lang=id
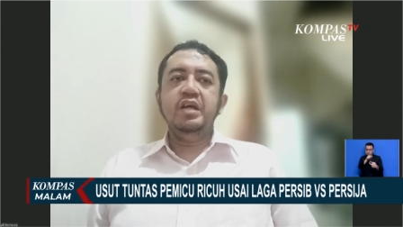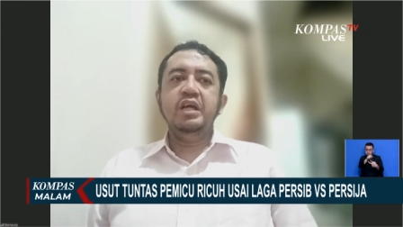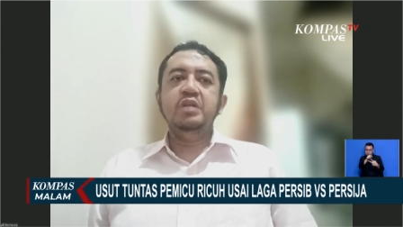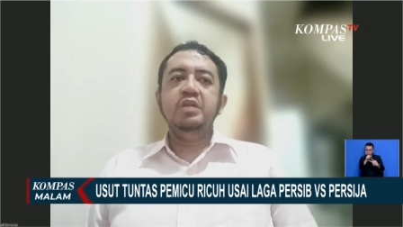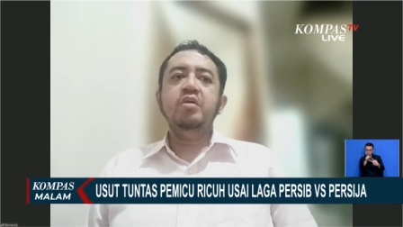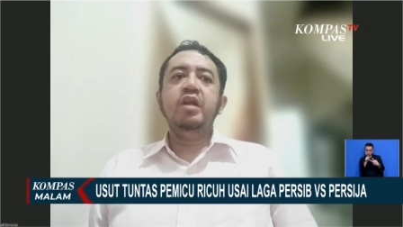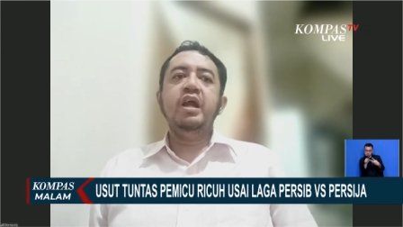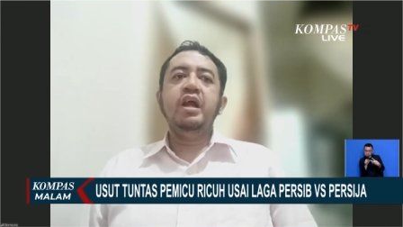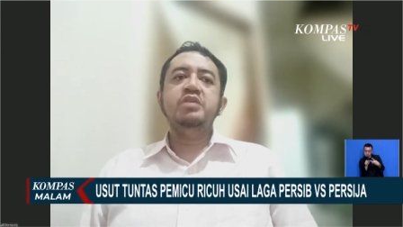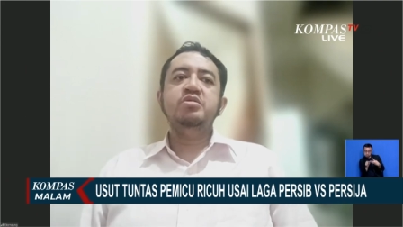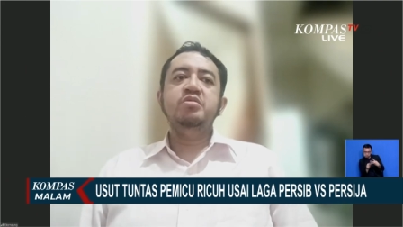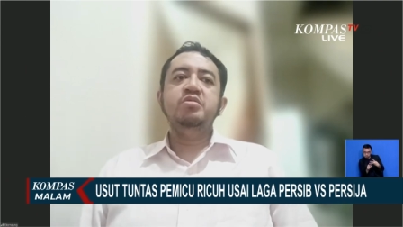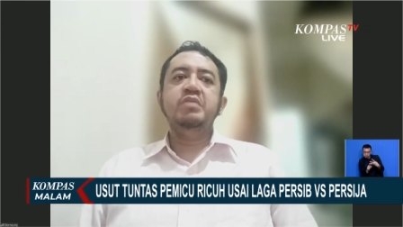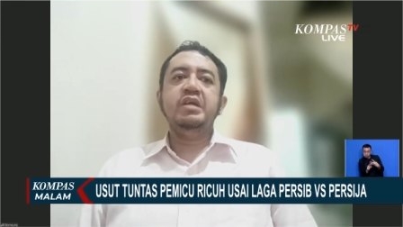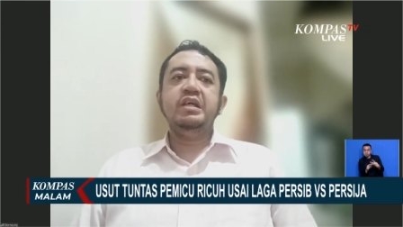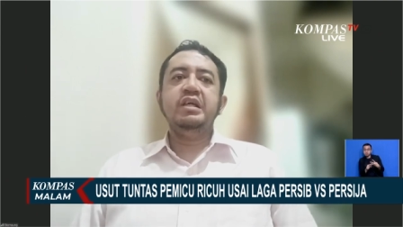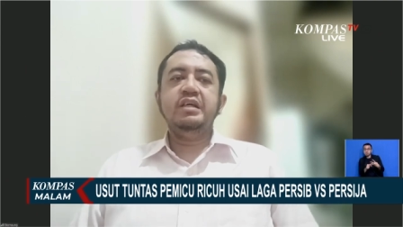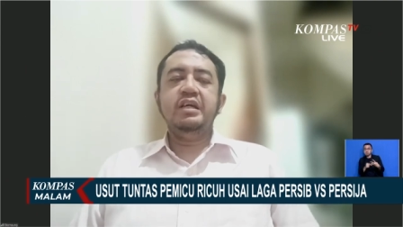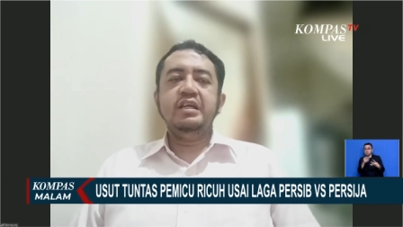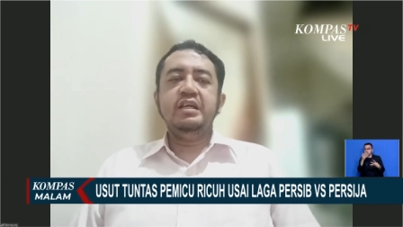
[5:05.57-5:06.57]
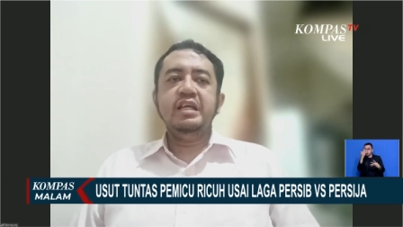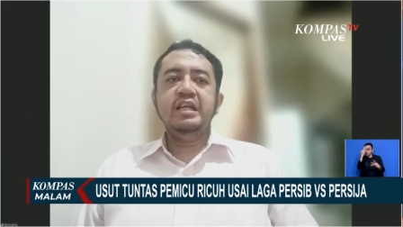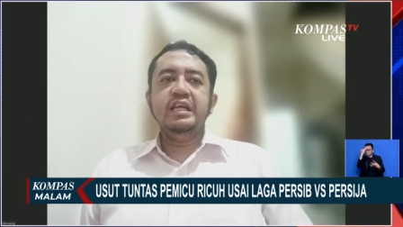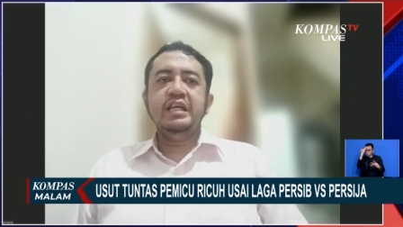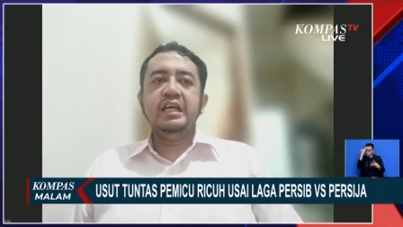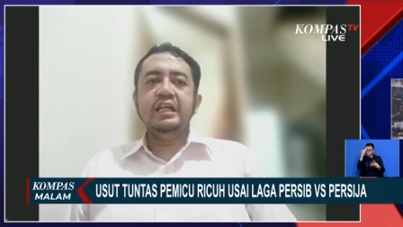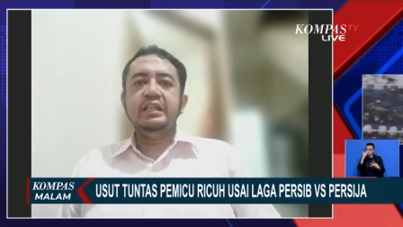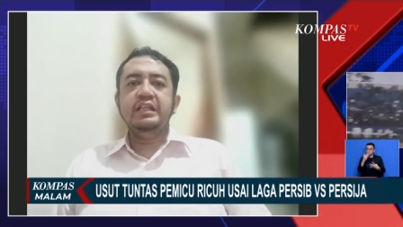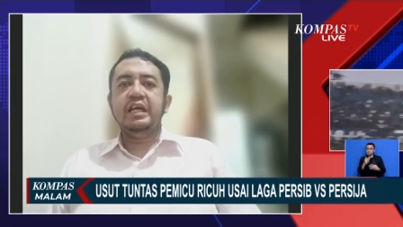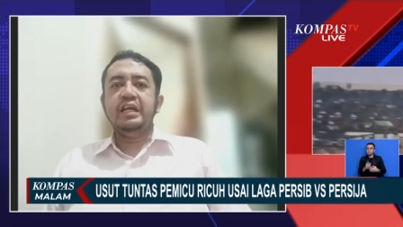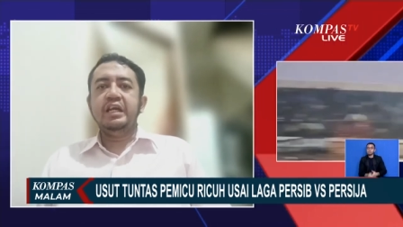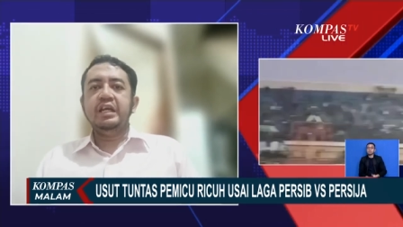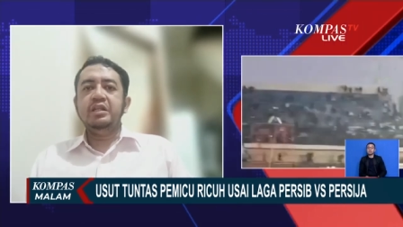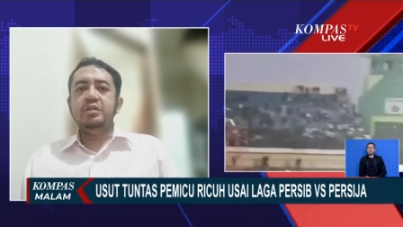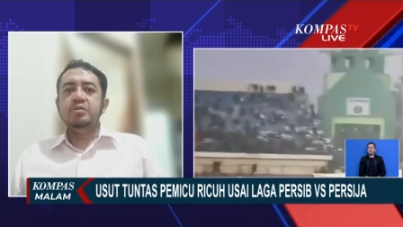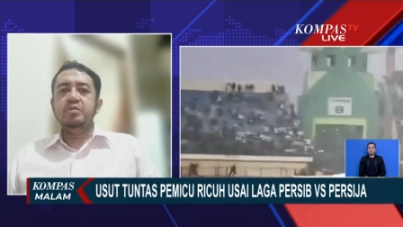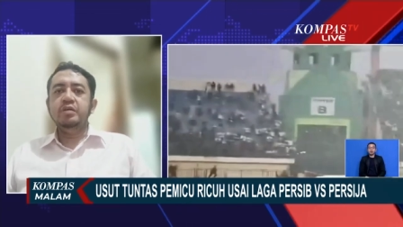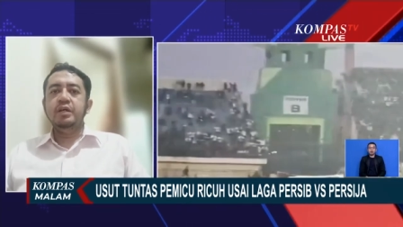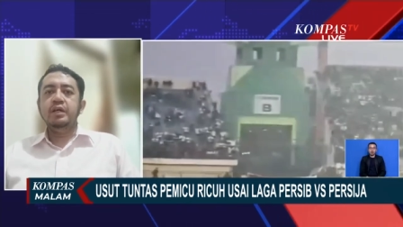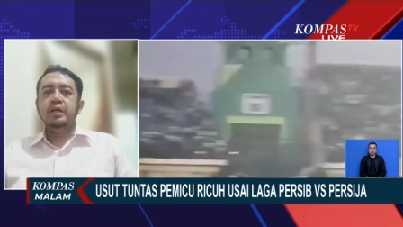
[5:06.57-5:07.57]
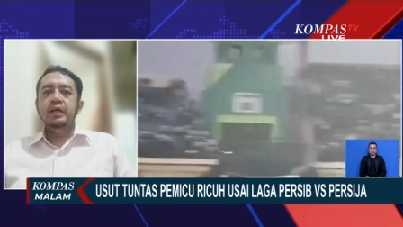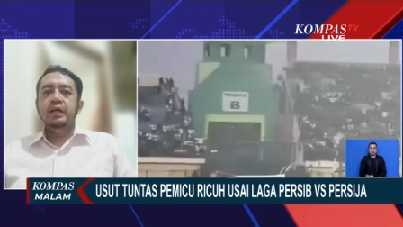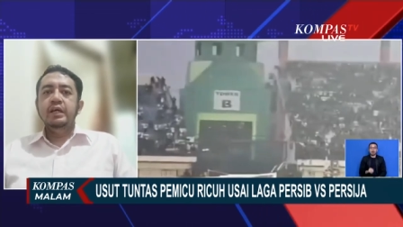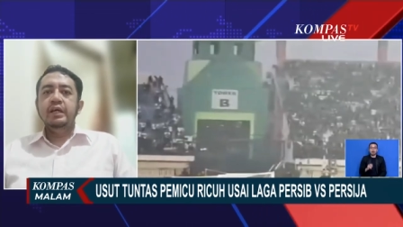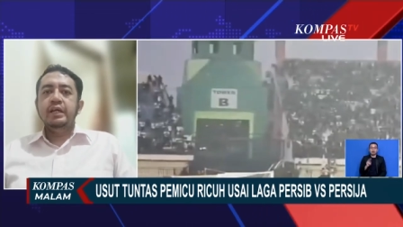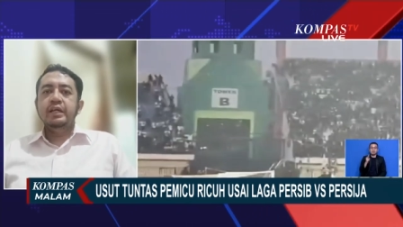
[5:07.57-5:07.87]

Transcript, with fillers: Nah itu langsung mereka jadikan target juga.